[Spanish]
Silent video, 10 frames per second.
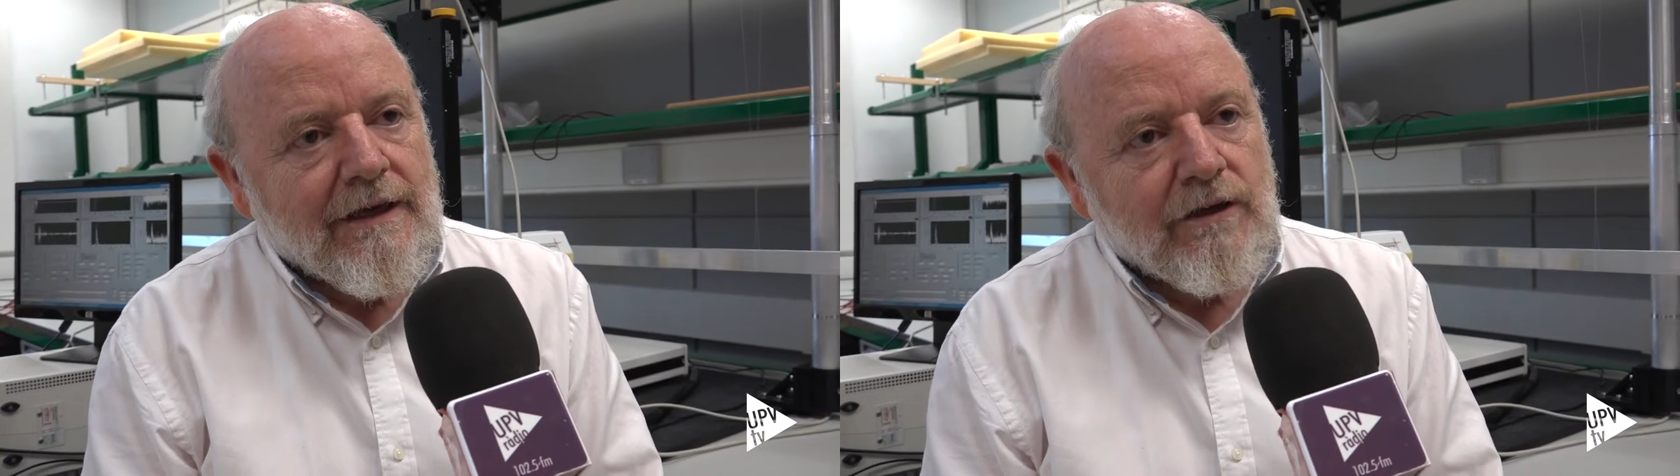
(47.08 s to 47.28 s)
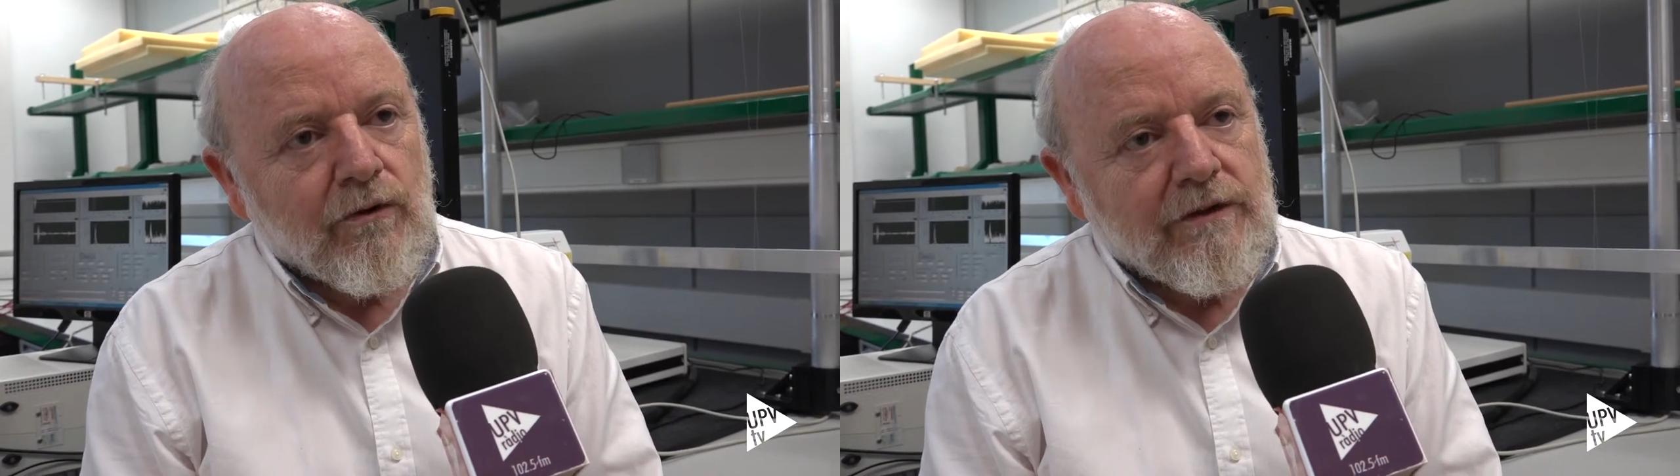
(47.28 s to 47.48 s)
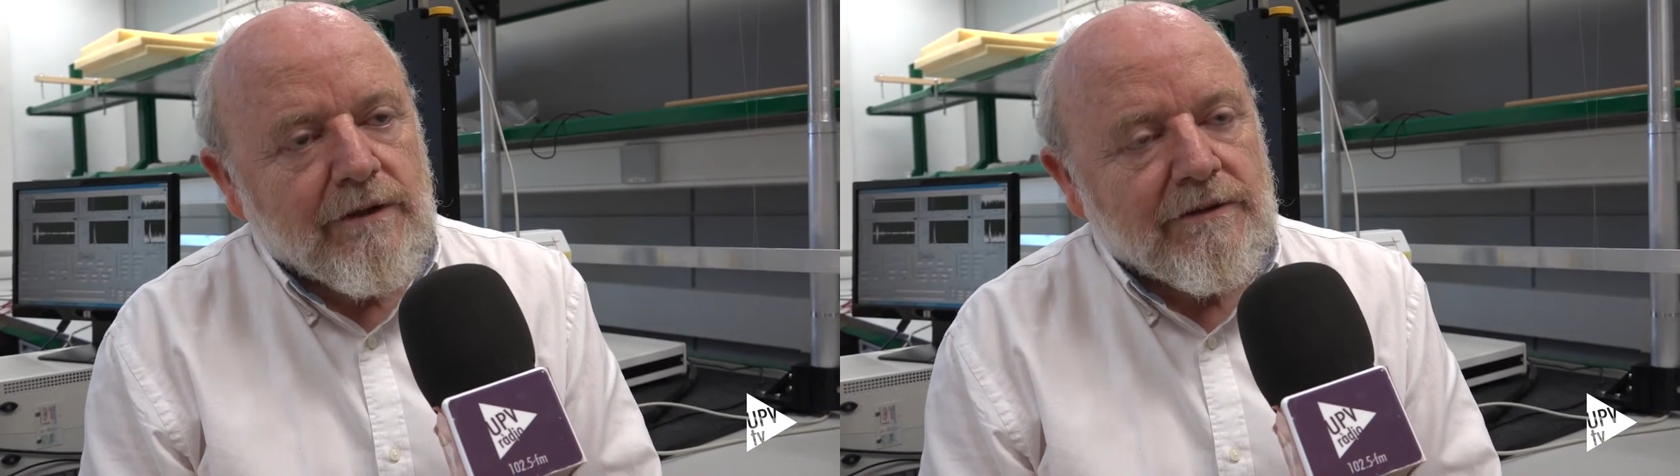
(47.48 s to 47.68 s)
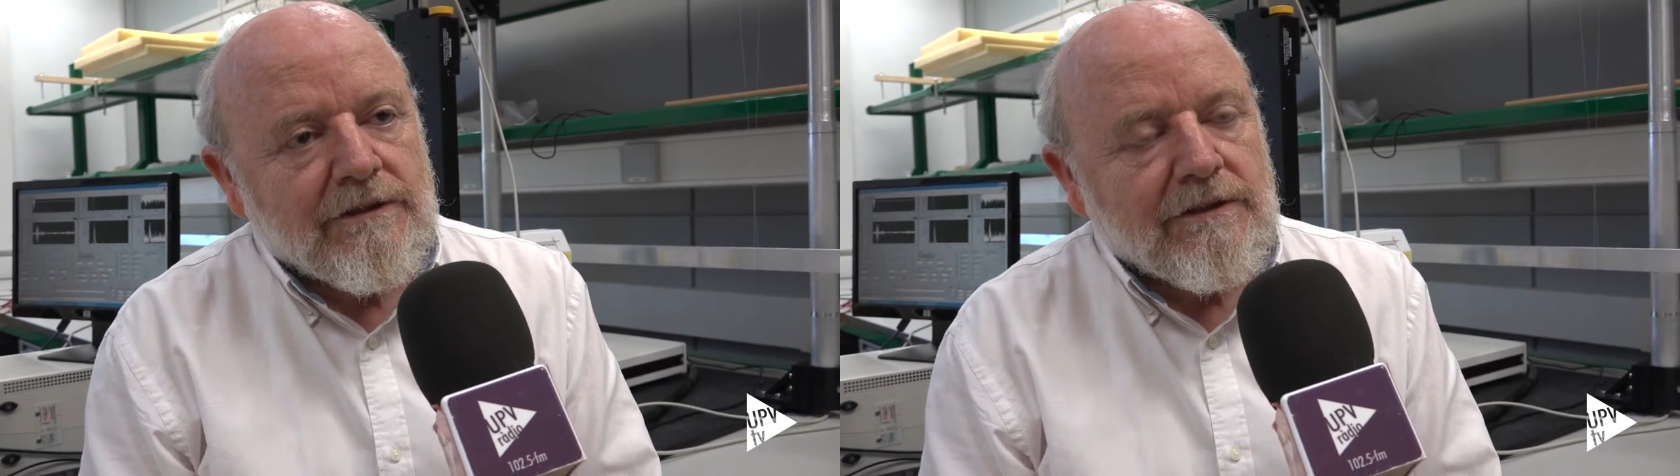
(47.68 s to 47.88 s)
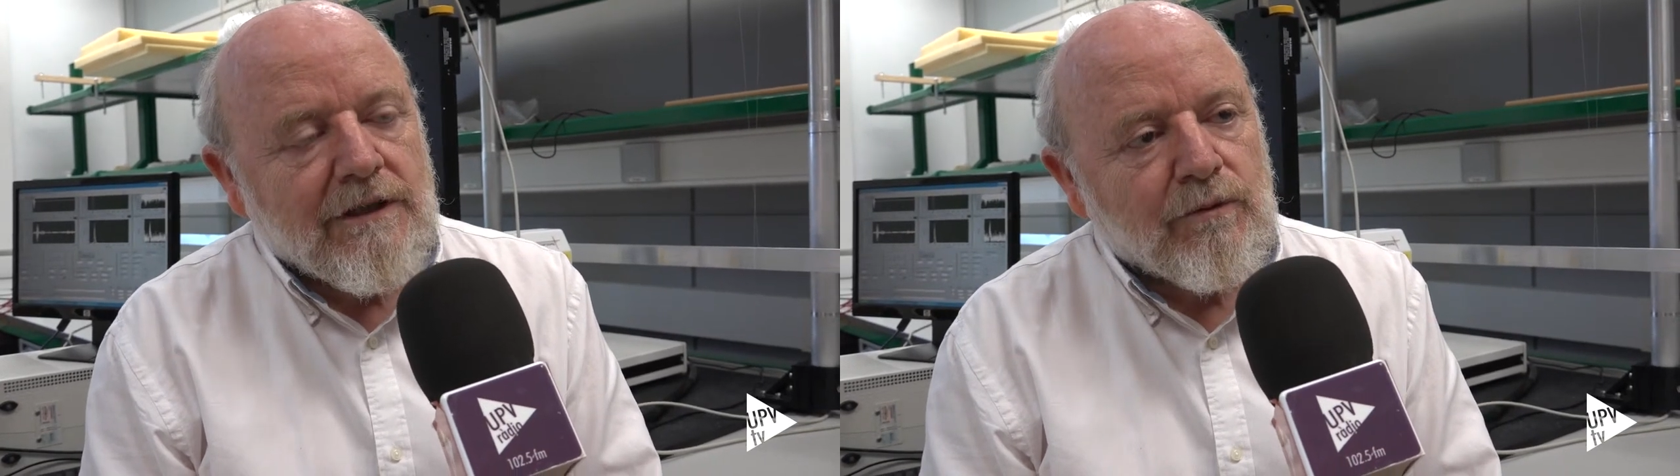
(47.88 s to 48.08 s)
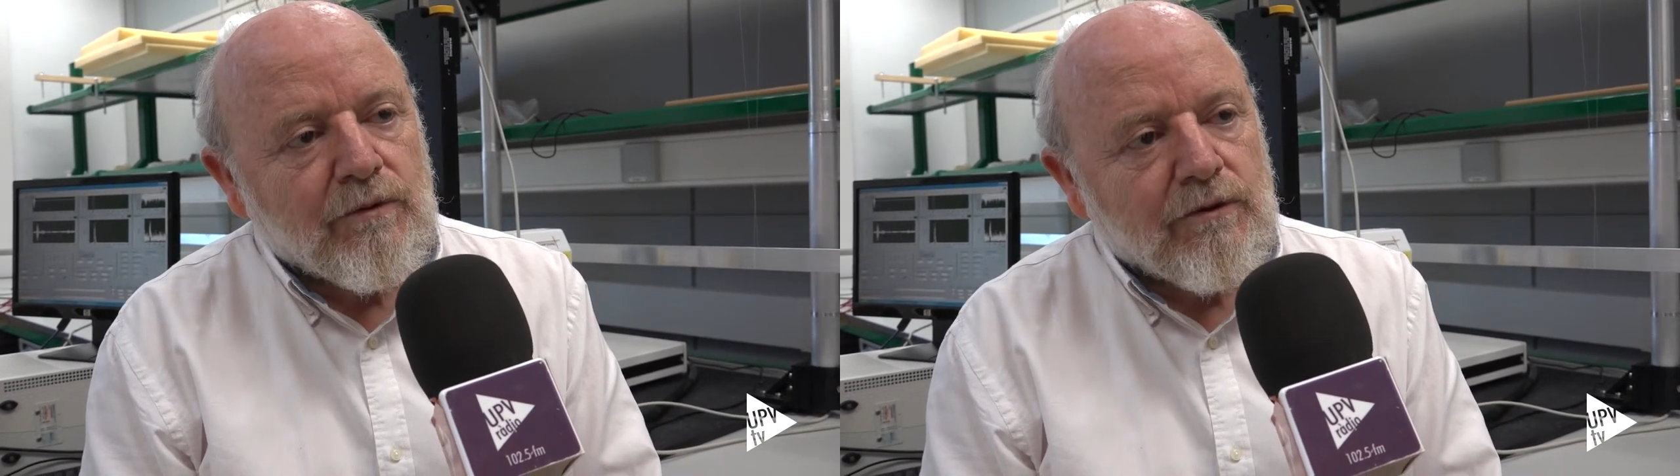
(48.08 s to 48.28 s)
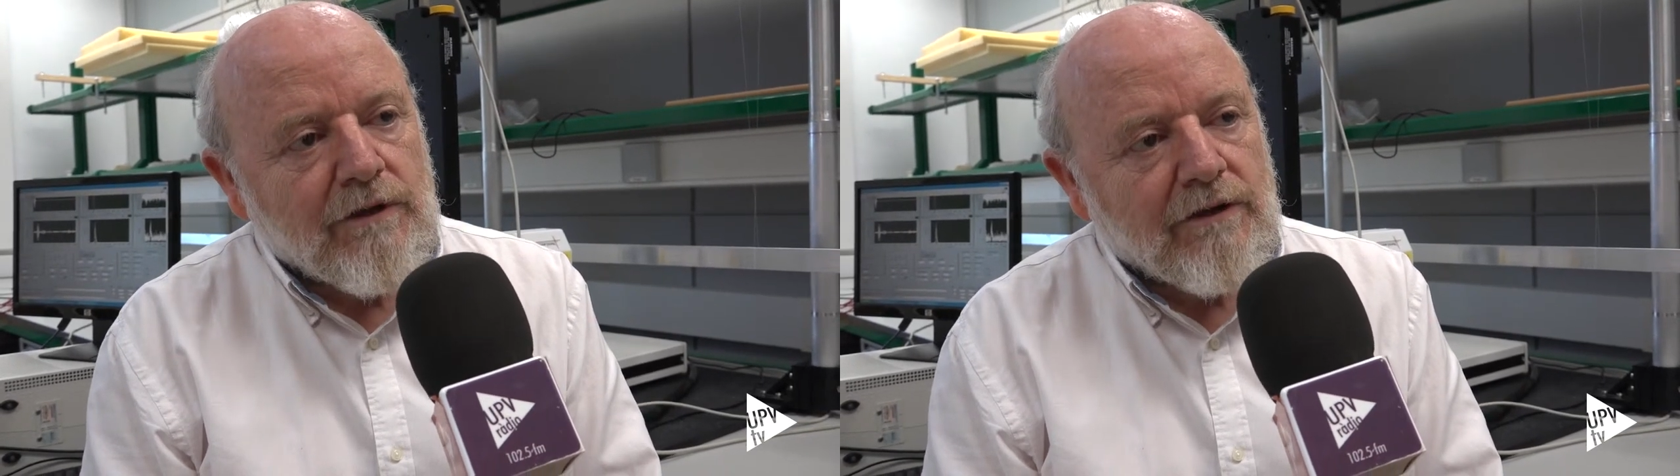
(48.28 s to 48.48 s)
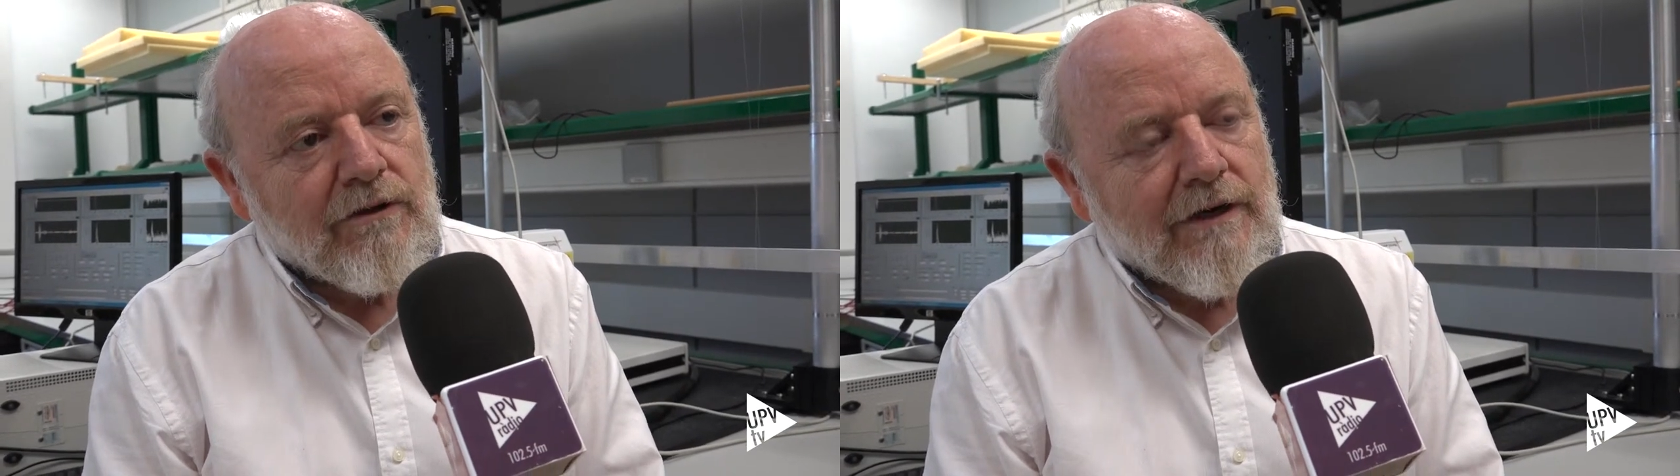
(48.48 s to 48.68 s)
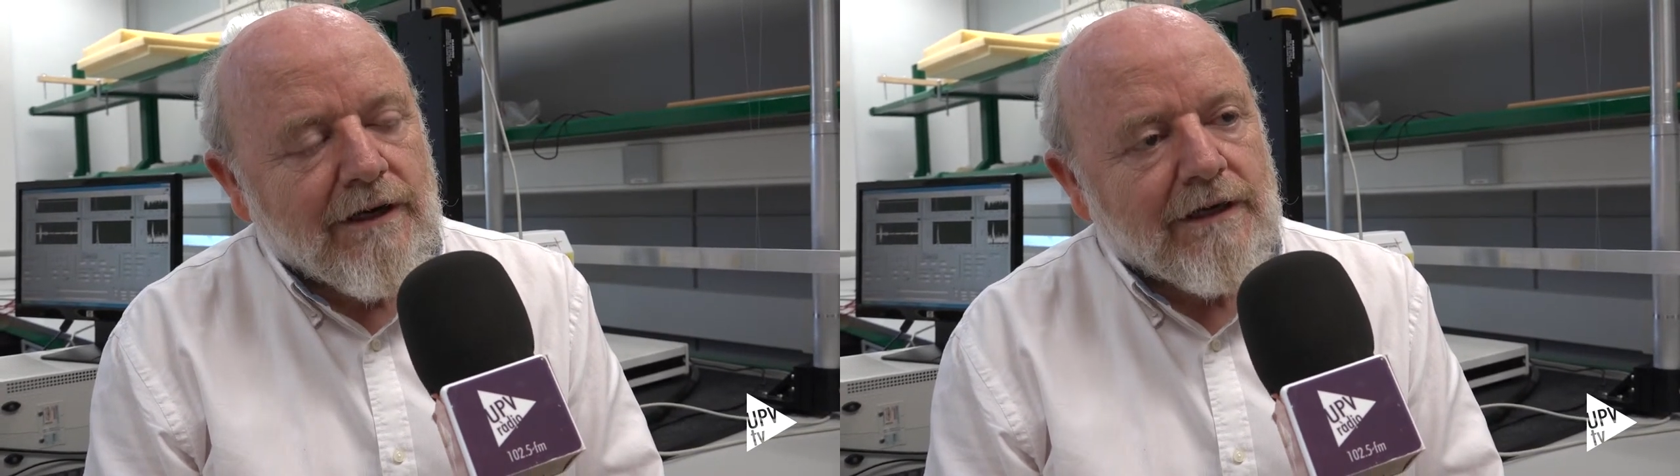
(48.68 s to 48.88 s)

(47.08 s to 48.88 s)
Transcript: Y últimamente estamos buscando la,